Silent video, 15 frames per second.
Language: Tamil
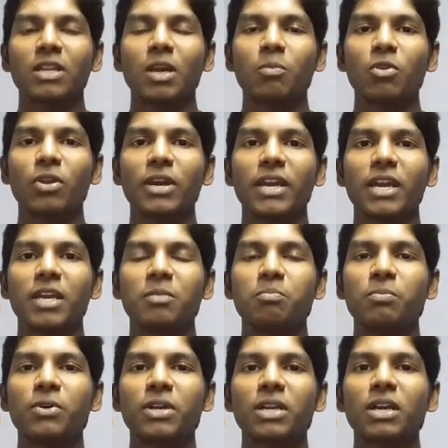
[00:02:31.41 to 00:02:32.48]
நம்மளுடைய
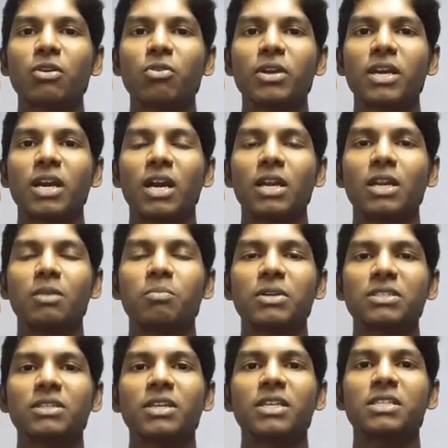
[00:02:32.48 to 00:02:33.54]
இப்போ இருக்கக்கூடிய ஹண்ட்ரட்
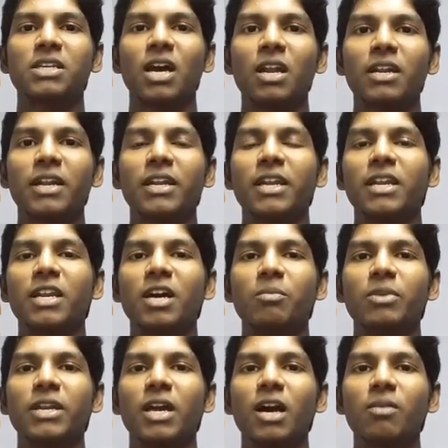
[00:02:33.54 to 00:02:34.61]
பர்சன்டேஜ் ஹார்ட் ரேட் என்ன
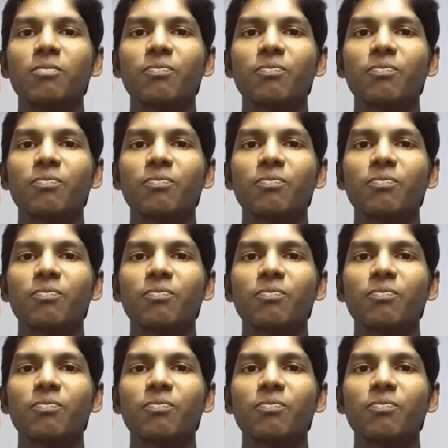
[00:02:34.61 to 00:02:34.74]
அப்படின்னா